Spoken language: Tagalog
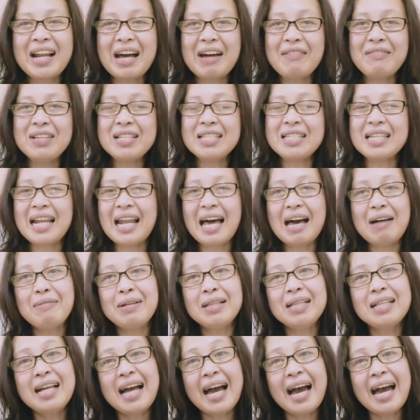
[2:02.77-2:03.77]
maraming
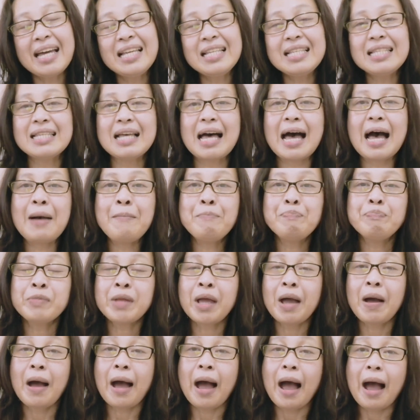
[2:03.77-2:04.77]
salamat guys sa
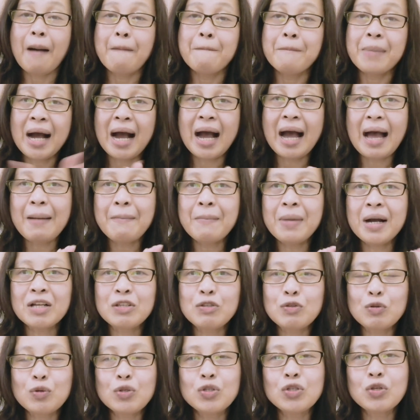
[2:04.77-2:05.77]
mga
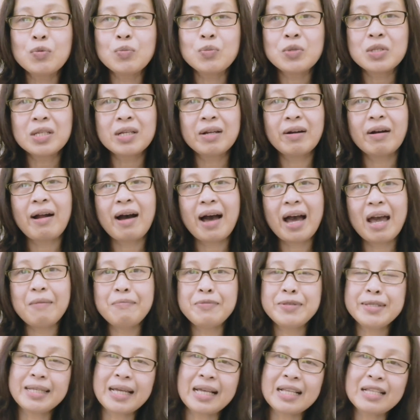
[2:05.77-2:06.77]

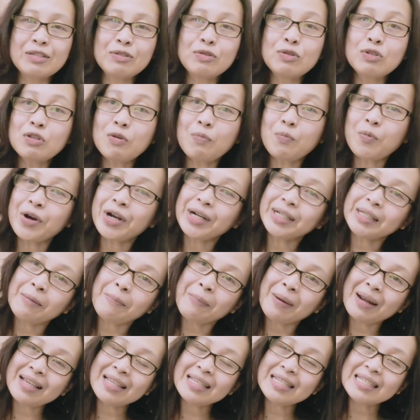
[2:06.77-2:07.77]
magsusubscribes at susuporta
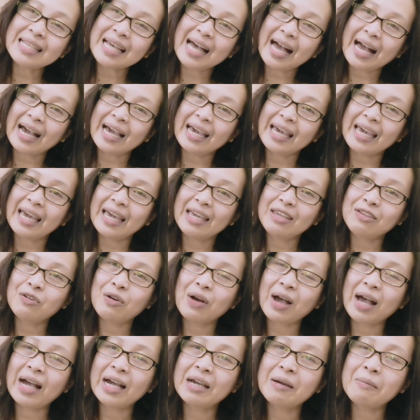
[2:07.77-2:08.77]
pa rin sa
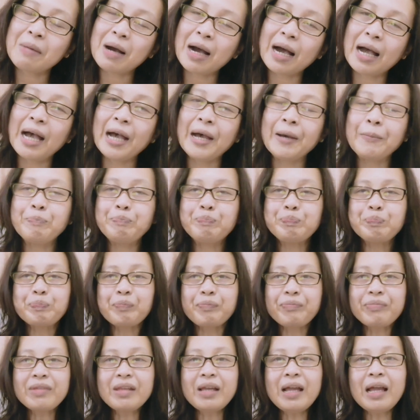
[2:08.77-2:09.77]
akin yung aking mga
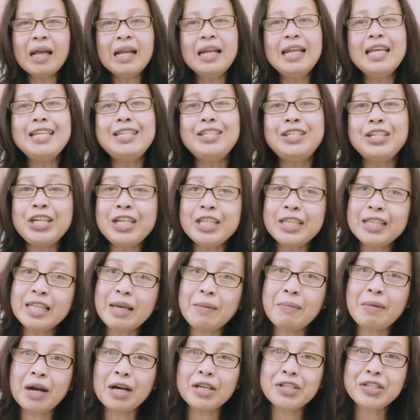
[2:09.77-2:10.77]
legit
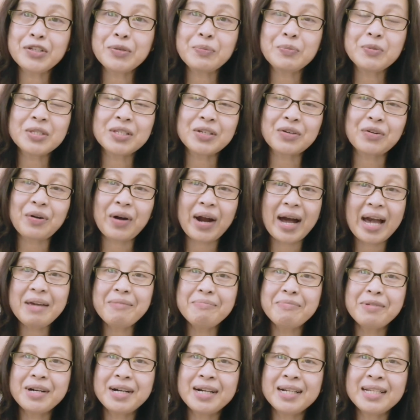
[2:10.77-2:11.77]
na mga
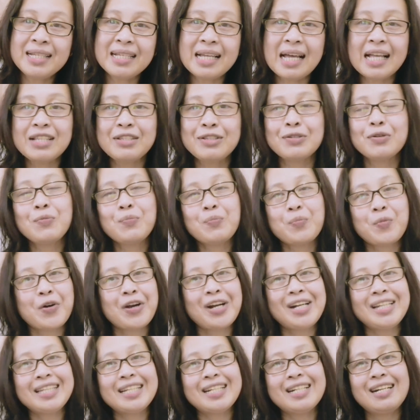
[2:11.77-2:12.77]
subscribers at
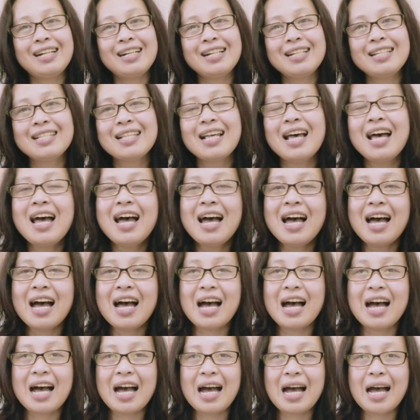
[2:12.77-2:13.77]
supporters.
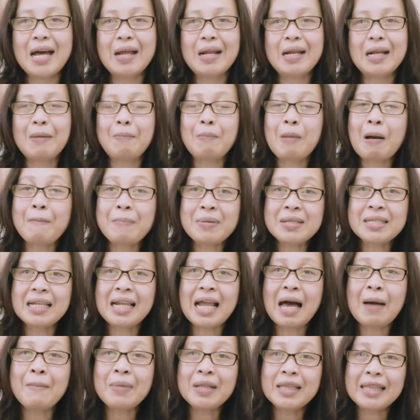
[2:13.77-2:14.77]
Uh,
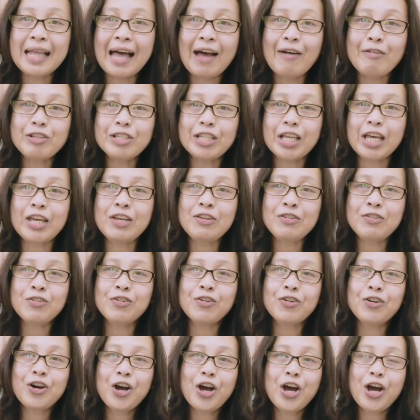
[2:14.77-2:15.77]
nagpapasalamat na ako sa inyo
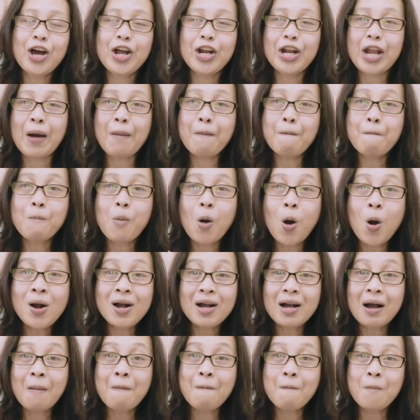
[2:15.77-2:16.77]
ng
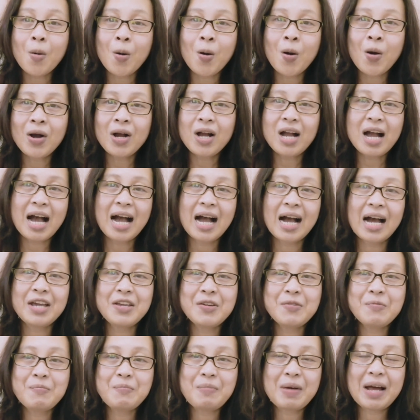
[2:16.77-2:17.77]
bonggang-bongga
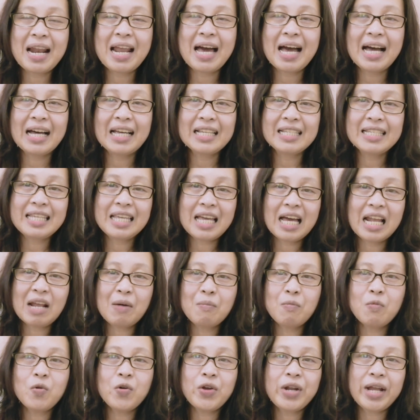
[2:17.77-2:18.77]
ngayon pa lang kasi
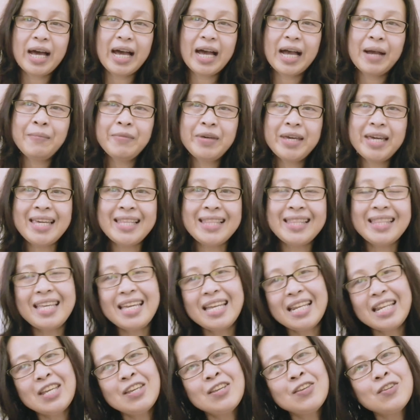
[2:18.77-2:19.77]
alam ko na
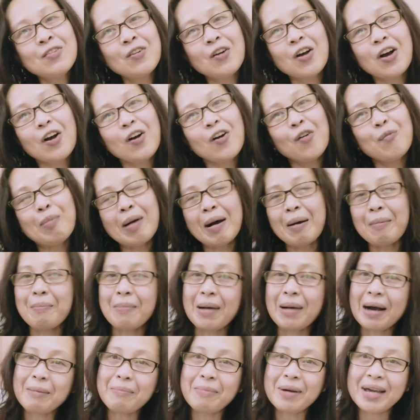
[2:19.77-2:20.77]
hindi ninyo ako
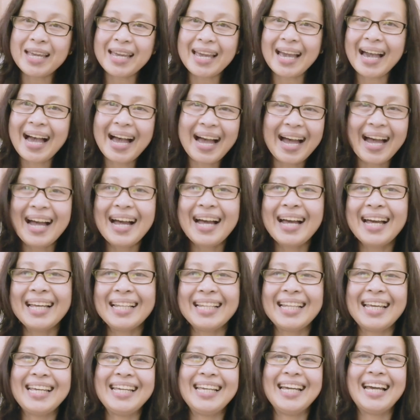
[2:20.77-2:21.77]

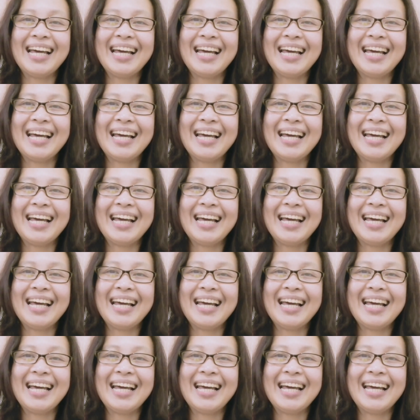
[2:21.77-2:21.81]
pababayaan.